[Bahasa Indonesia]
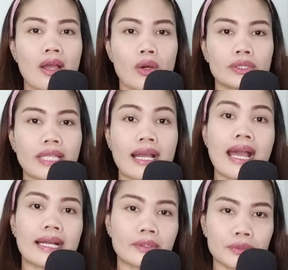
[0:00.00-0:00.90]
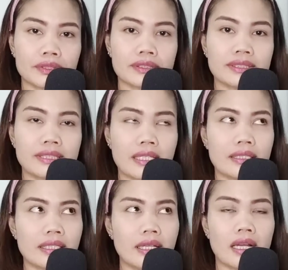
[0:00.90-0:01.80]
kota Garut
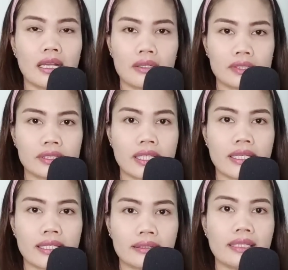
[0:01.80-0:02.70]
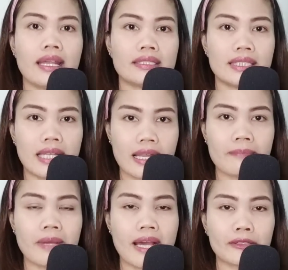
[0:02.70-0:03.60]
jadi kalau saya tidak
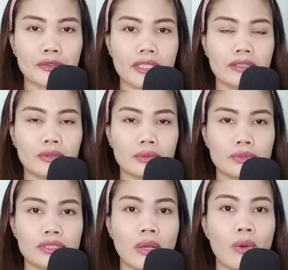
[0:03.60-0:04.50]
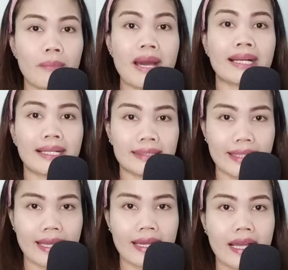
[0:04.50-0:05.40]
silap Garut itu Jawa Barat
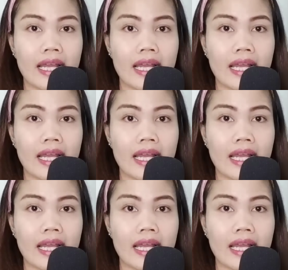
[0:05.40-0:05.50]
ya.